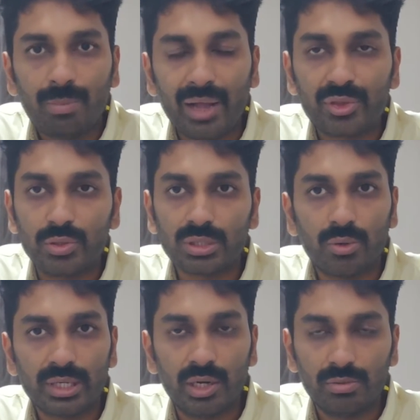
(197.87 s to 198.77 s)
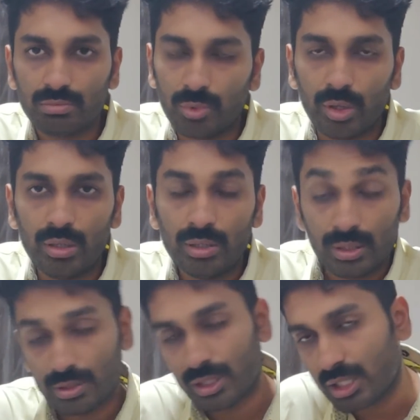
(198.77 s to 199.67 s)
మాథ్యూస్ అవుట్ అయ్యాడు బోల్డ్
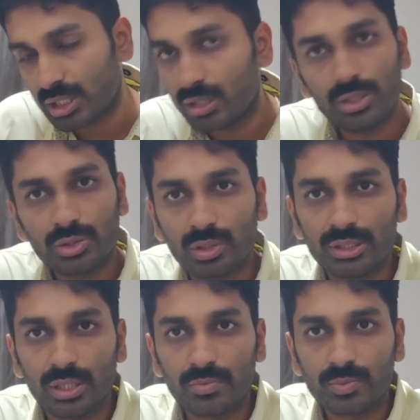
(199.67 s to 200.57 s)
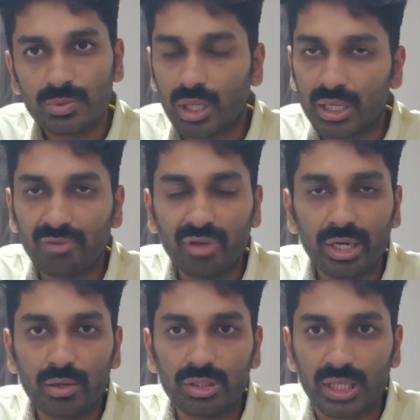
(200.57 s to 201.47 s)
తర్వాత అక్షర్ని తీసుకొచ్చారు తనకి
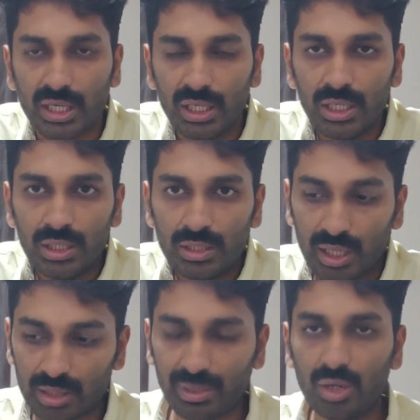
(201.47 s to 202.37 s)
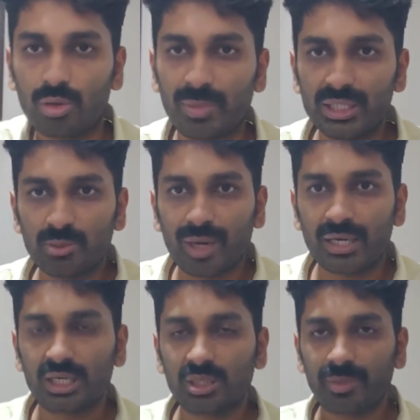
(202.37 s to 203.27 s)
వికెట్లు వచ్చాయి తర్వాత మళ్ళీ ఒక మంచి
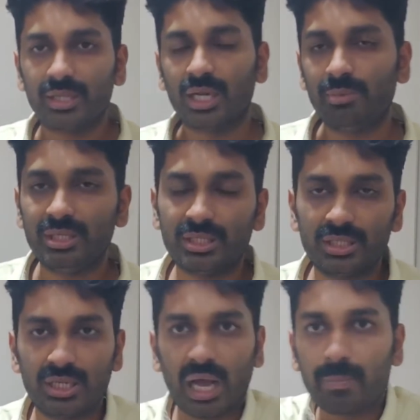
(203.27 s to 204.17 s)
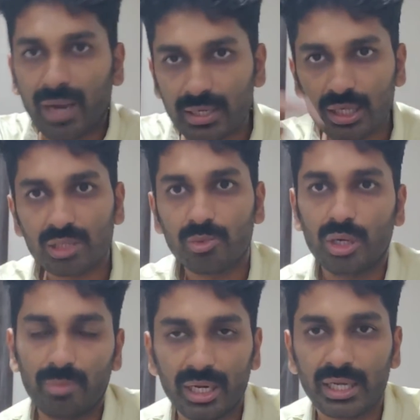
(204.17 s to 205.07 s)
పార్ట్నర్షిప్ అనేది లభించింది ఆ పార్ట్నర్షిప్
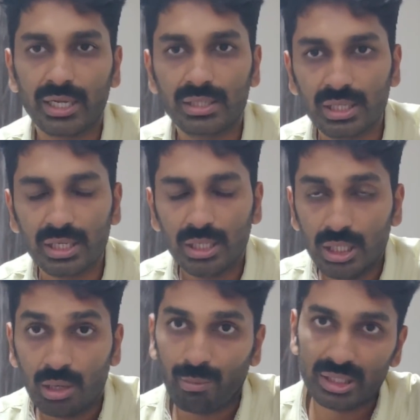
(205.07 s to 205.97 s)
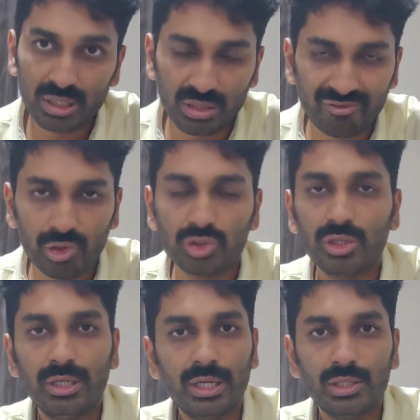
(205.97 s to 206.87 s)
కూడా బ్రేక్ అయింది మంచి రివ్యూస్
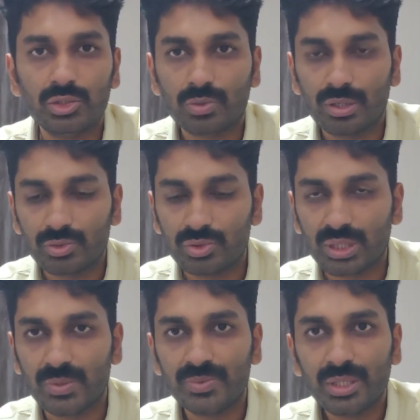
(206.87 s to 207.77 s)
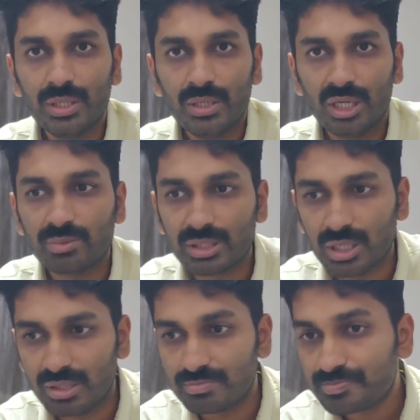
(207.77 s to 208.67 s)
ఇండియా తీసుకున్నాం చూసాం
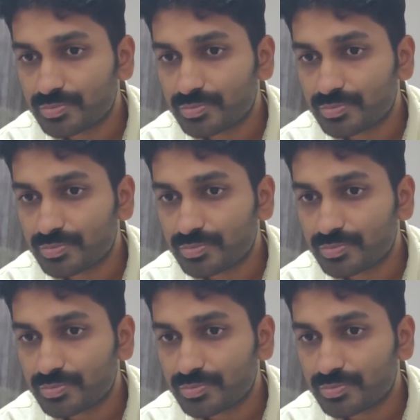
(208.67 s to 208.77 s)
ఎస్పెషలీ